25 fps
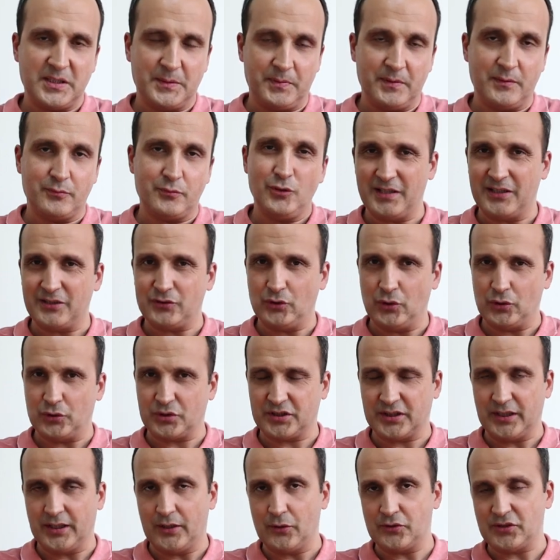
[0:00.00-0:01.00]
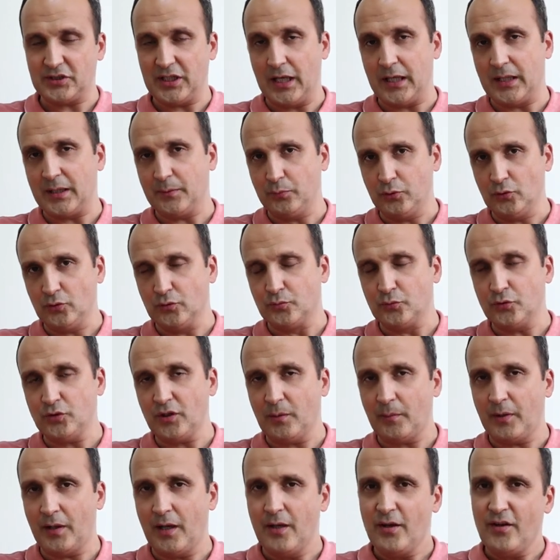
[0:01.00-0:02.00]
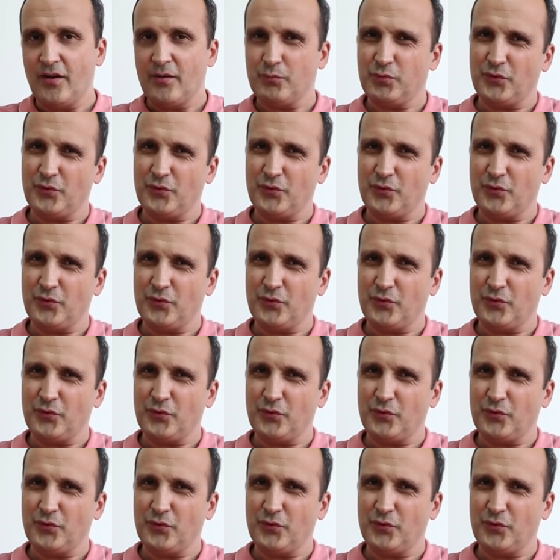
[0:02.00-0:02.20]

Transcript: yapabilen yani 4K özelliği bulunmuyor ama